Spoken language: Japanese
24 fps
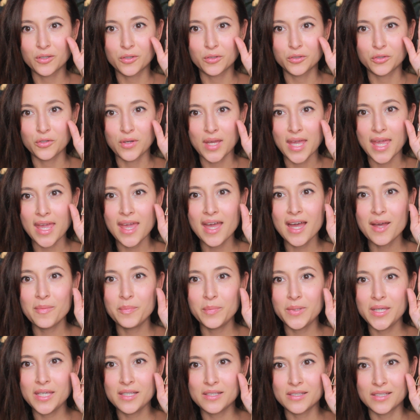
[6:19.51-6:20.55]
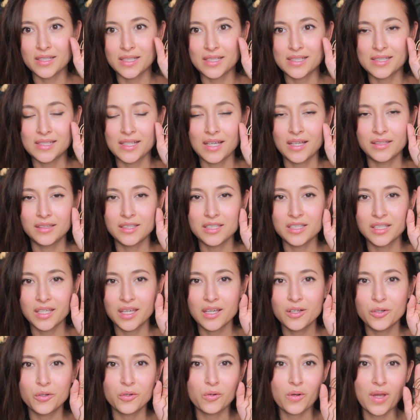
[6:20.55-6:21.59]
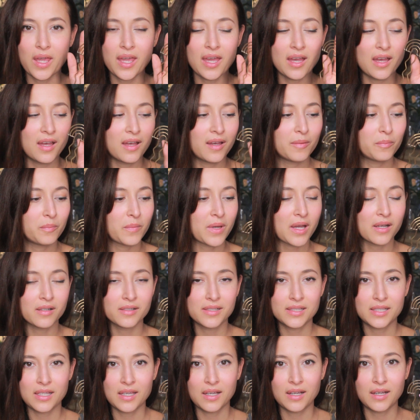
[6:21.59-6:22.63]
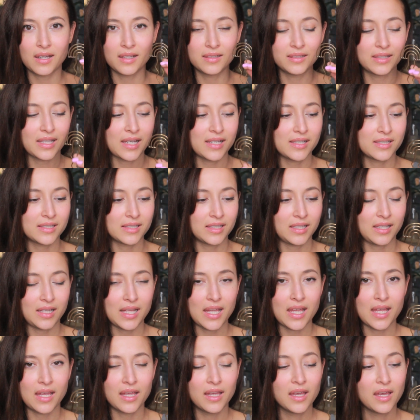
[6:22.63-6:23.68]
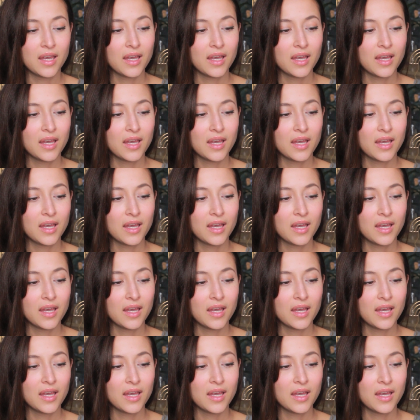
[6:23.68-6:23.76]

このヘアピースですね私結構ヘアアクセが大好きで